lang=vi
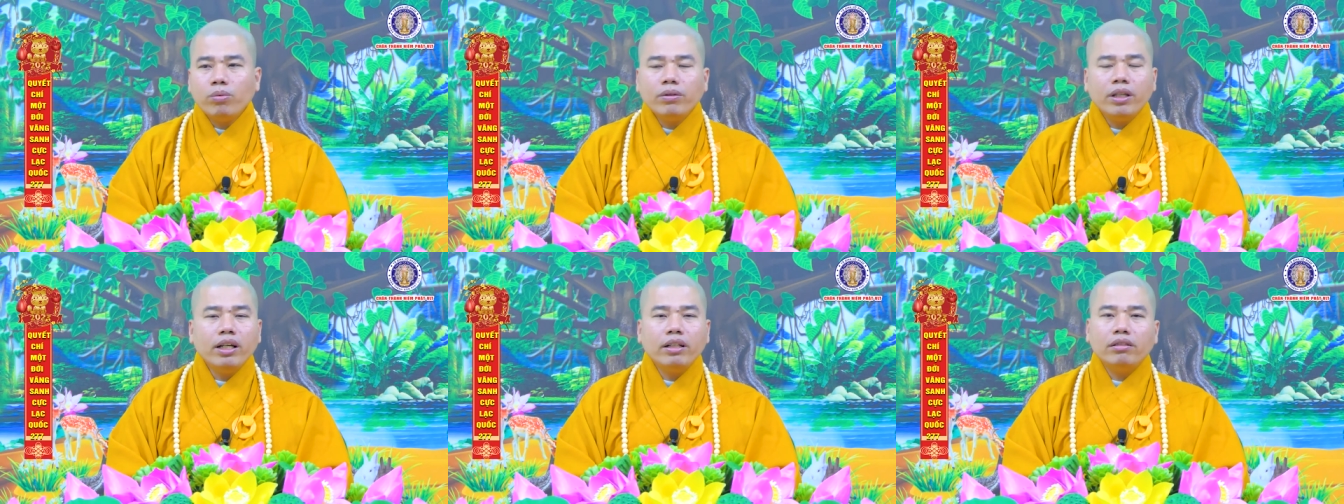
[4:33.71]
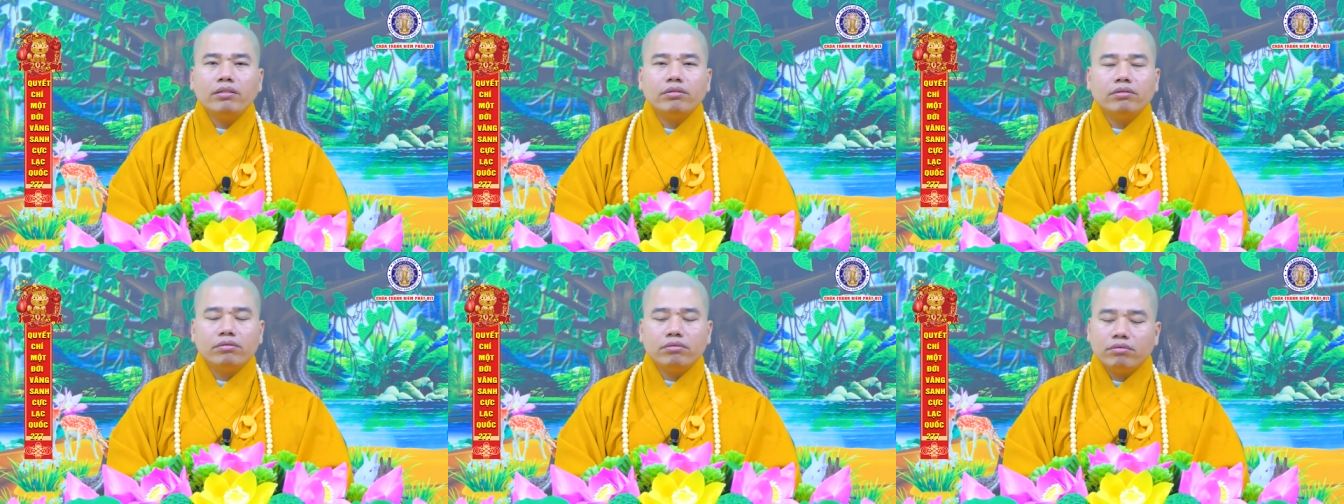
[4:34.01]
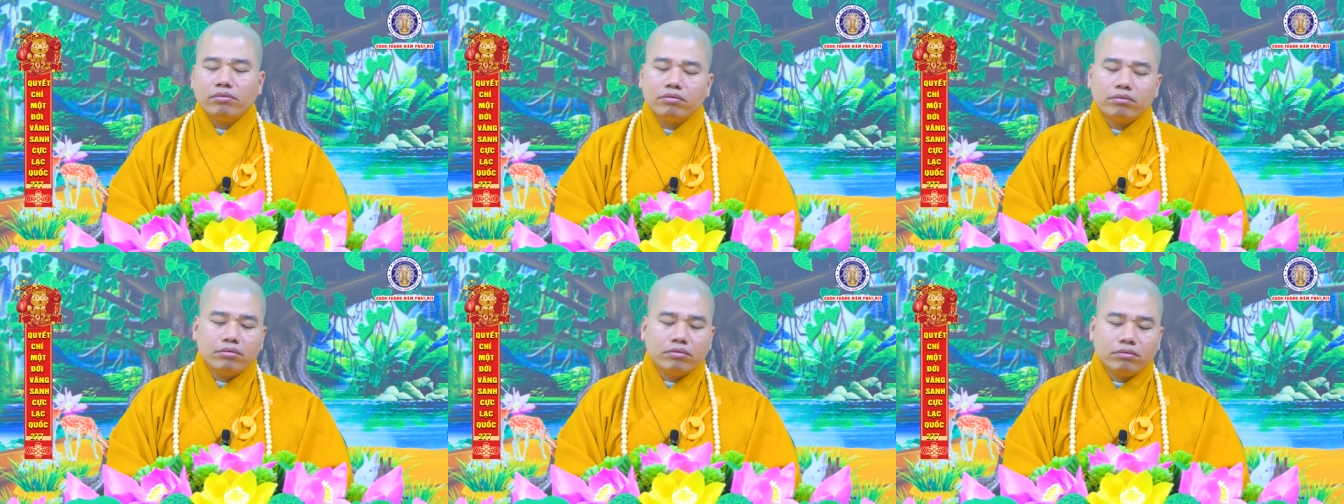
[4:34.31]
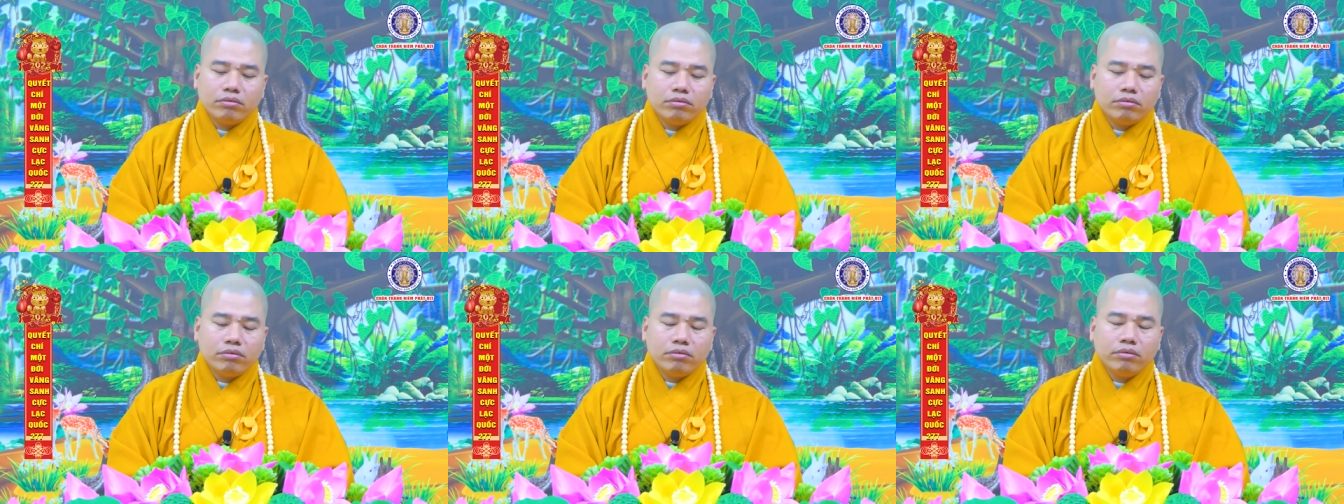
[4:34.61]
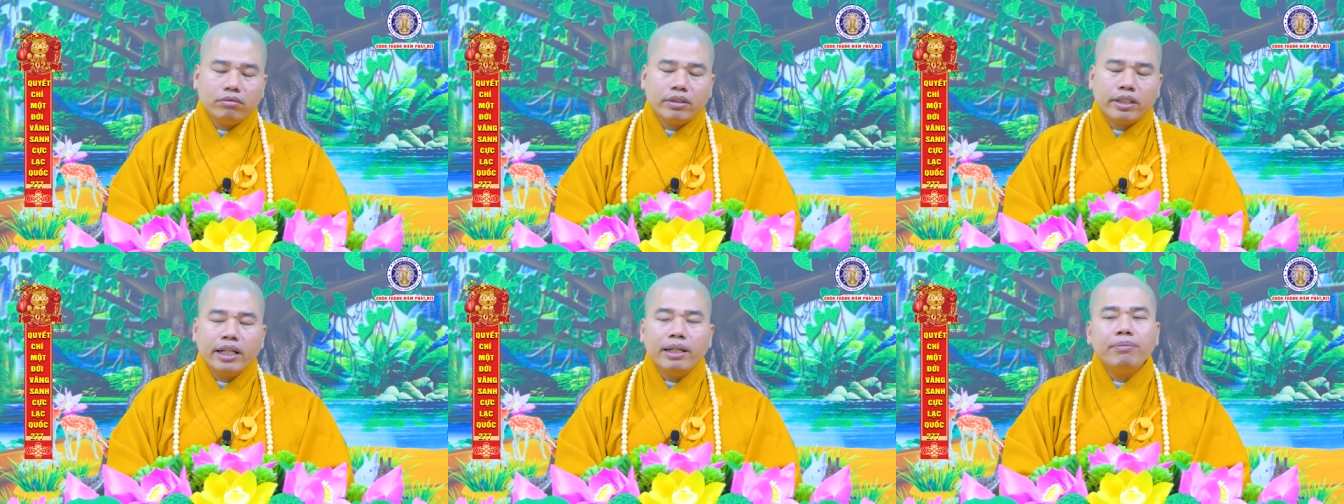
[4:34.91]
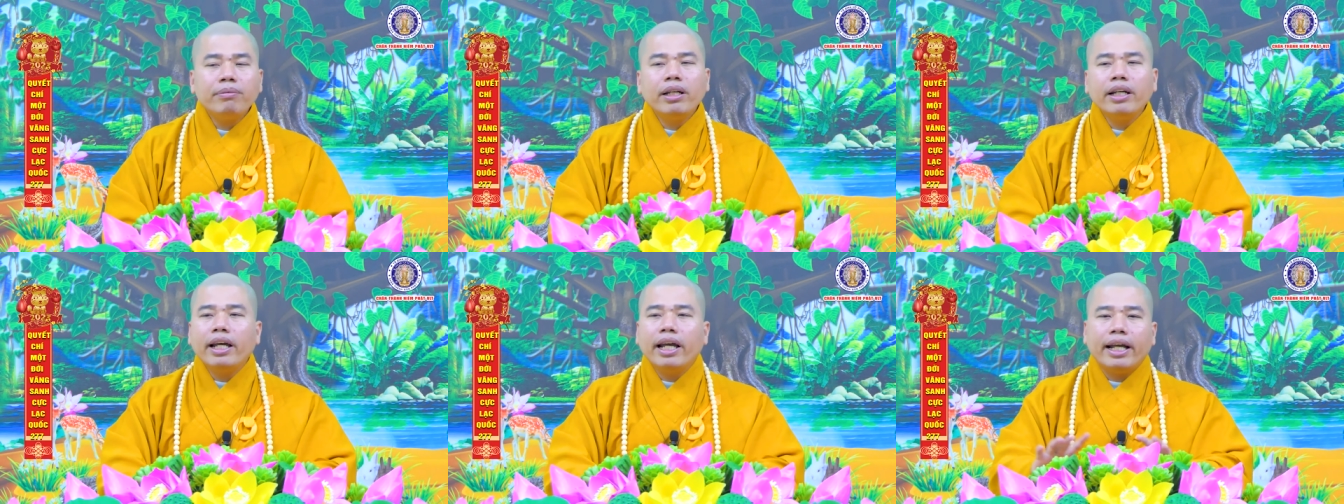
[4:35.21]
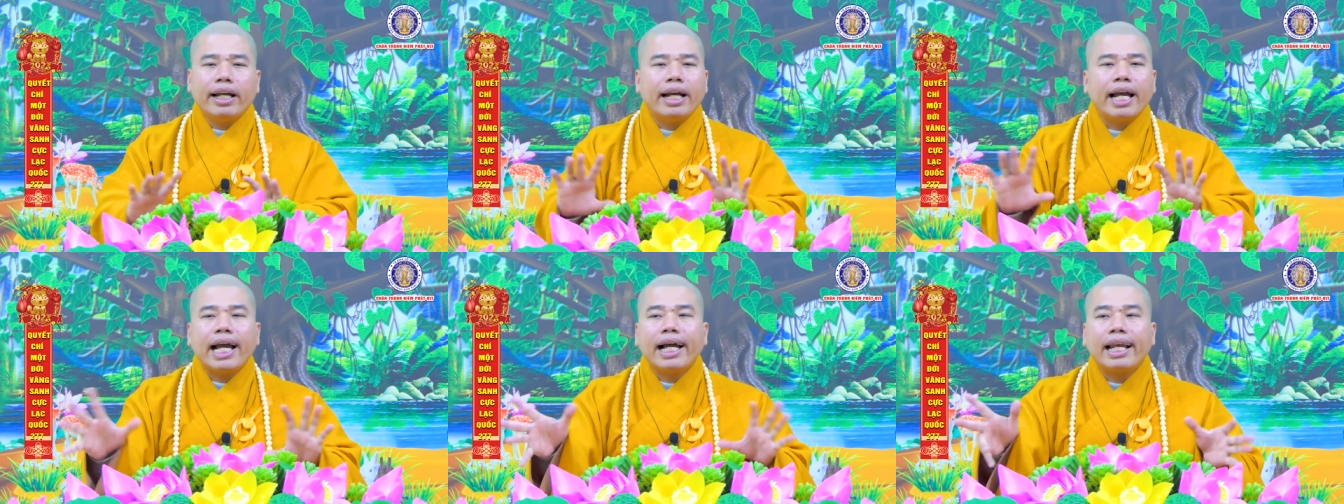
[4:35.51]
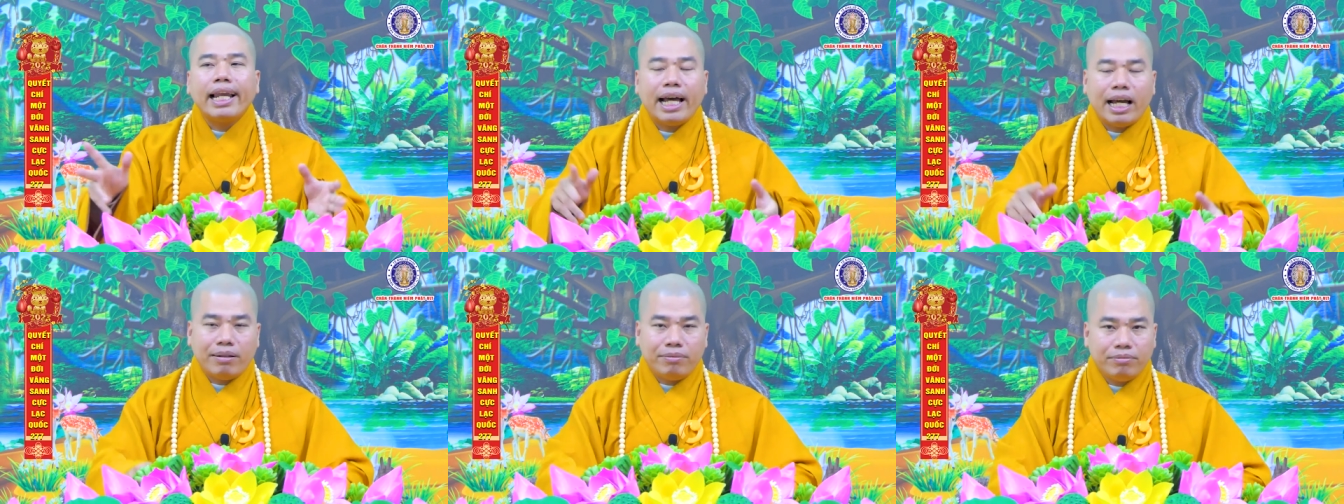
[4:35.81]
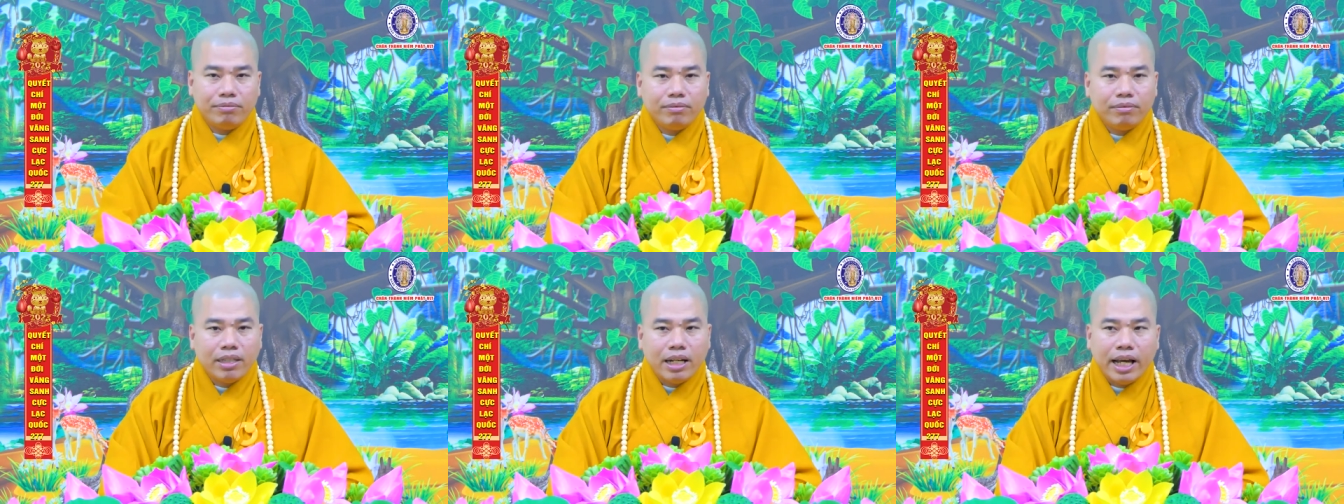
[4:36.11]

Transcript: tốt nhất kiếm cái nghề khác làm